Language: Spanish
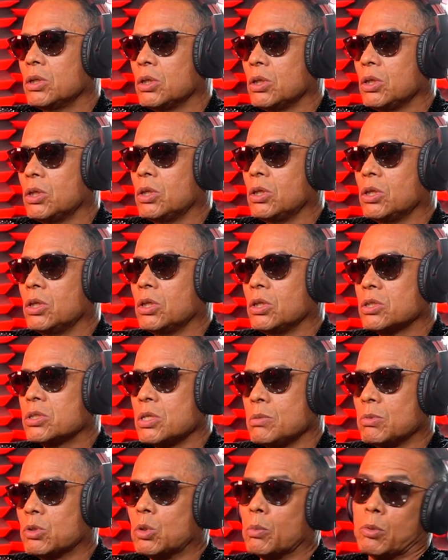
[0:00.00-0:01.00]
Y
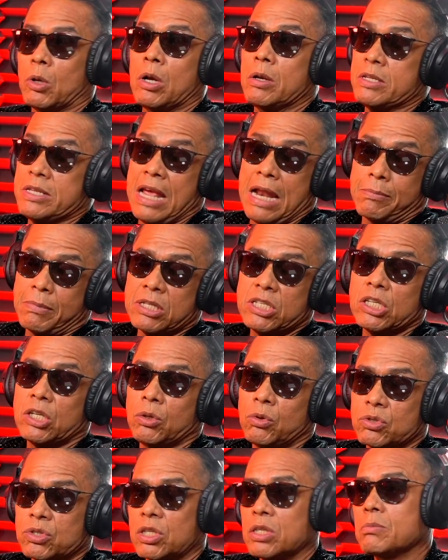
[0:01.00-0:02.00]
sí me tocó, ya el más
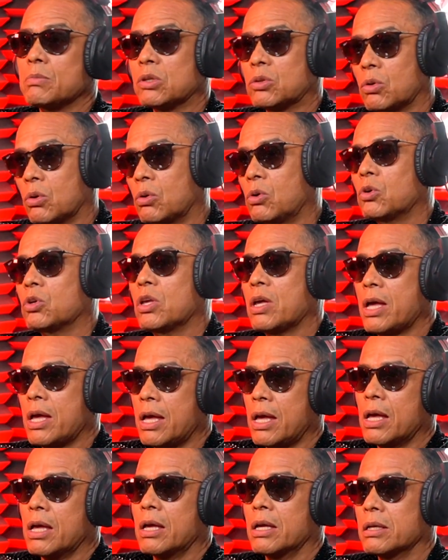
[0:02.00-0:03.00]
chiquillo sí me tocó
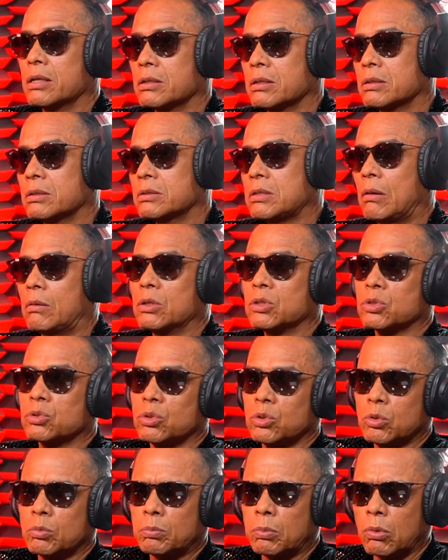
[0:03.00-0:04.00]
ya, ya cuando
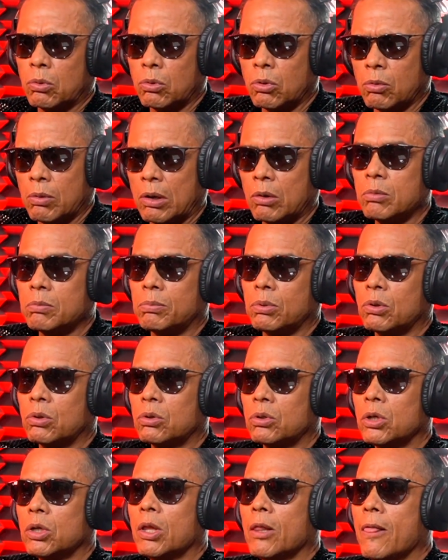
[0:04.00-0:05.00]
subí un poco, bajó un poco.
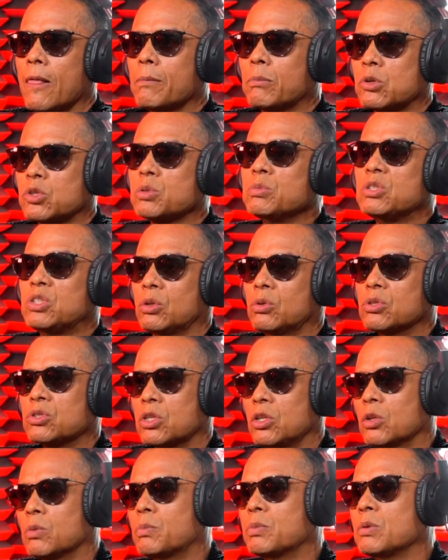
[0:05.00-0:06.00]
Pero si mis hijos
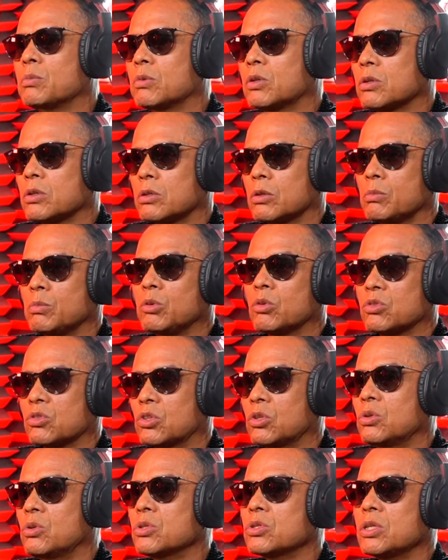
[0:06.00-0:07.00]
sí, los primeros, mis dos
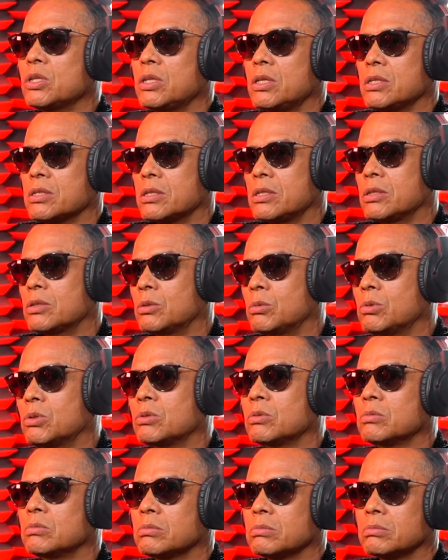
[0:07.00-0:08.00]
hijos sí, sí
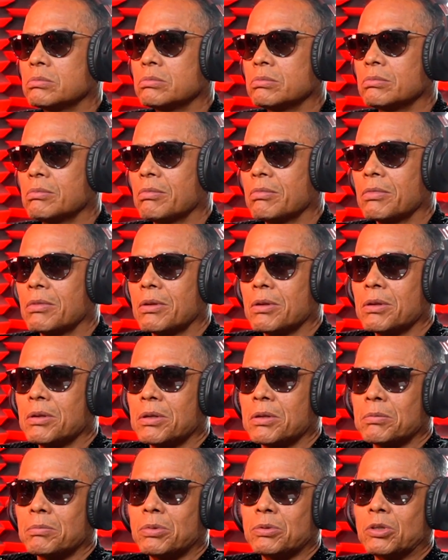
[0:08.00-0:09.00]
tuvieron
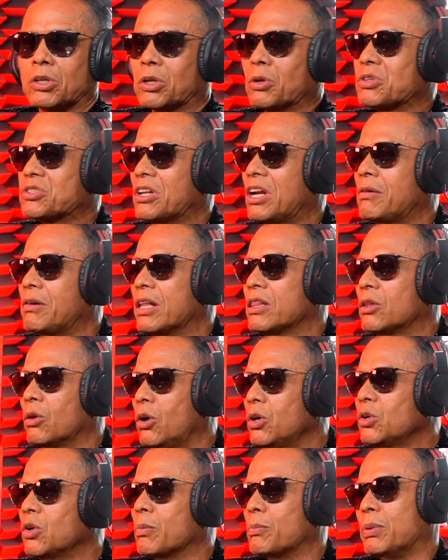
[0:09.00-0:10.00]
pues no quiero decir
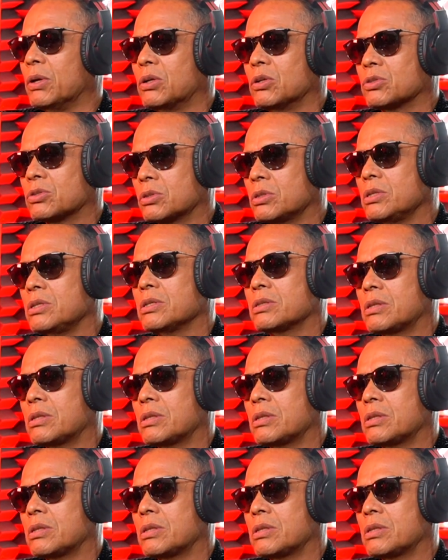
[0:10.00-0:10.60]
abandono, pero sí.